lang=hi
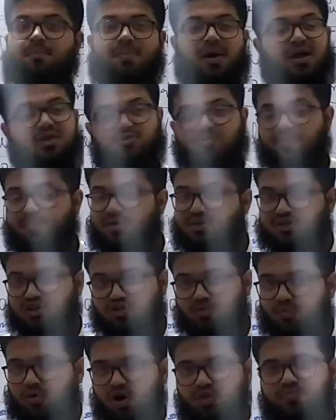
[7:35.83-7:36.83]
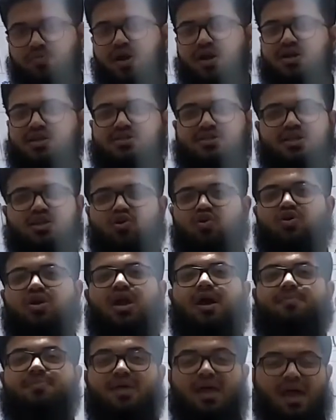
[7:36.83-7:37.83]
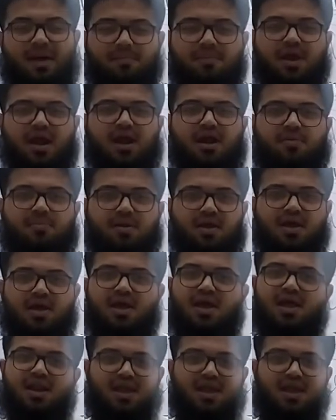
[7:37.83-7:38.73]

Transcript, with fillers: पास पेपर्स की तो बहुत प्रैक्टिस की होगी आपने एम कैड में